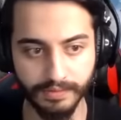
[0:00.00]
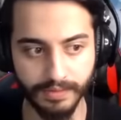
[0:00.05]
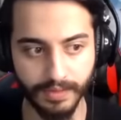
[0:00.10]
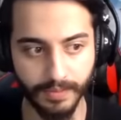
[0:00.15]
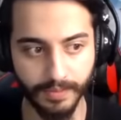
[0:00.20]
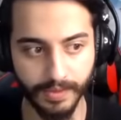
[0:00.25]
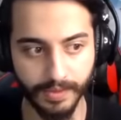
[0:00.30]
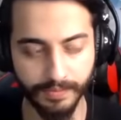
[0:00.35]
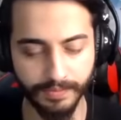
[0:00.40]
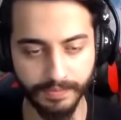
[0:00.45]

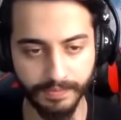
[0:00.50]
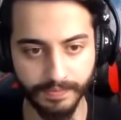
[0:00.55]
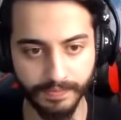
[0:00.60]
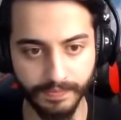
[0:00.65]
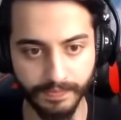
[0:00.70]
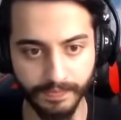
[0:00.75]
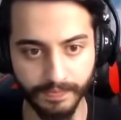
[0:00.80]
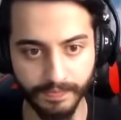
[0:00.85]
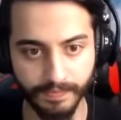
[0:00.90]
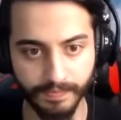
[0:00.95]
Tamam.
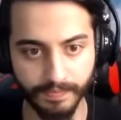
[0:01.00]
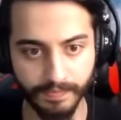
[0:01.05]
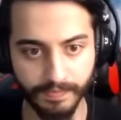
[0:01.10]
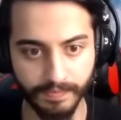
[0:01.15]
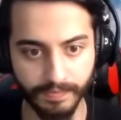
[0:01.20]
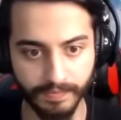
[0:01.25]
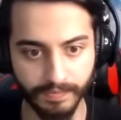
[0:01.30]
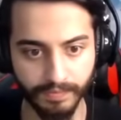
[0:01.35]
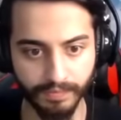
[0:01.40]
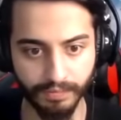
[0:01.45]

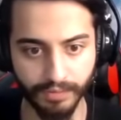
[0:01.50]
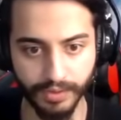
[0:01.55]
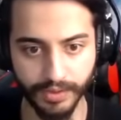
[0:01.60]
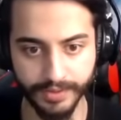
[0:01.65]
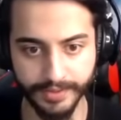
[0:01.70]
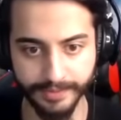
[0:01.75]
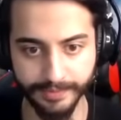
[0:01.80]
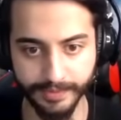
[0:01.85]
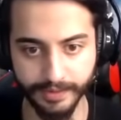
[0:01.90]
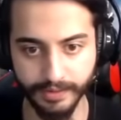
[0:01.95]

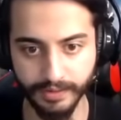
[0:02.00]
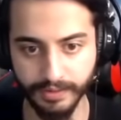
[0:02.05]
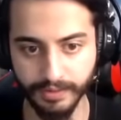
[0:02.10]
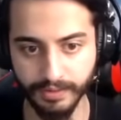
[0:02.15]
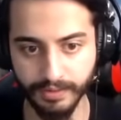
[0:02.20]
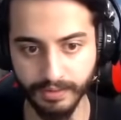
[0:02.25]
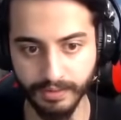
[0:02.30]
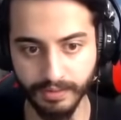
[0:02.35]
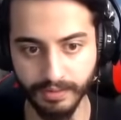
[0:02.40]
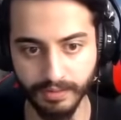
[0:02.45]
Burası mı?
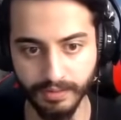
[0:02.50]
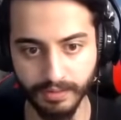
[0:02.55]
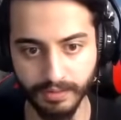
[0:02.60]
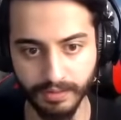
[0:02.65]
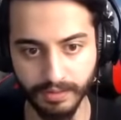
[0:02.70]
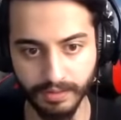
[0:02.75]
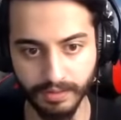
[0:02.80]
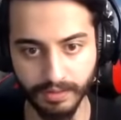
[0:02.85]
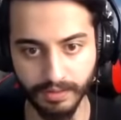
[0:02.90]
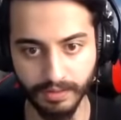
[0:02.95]

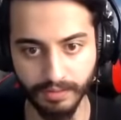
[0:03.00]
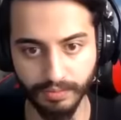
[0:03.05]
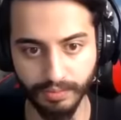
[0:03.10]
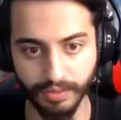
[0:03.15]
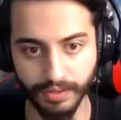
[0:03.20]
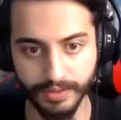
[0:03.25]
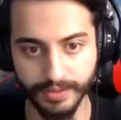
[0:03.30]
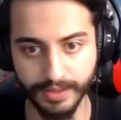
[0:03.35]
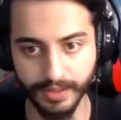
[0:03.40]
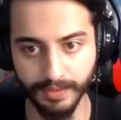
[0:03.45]

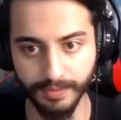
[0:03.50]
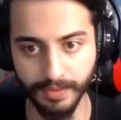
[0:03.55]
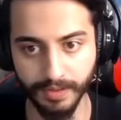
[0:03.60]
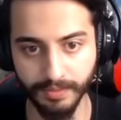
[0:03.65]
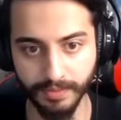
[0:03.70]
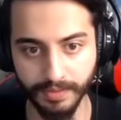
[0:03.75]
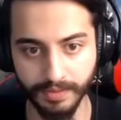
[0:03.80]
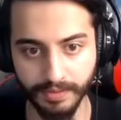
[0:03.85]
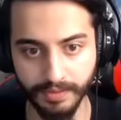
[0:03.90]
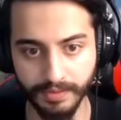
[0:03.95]
Burası gibi
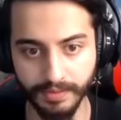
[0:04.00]
ama.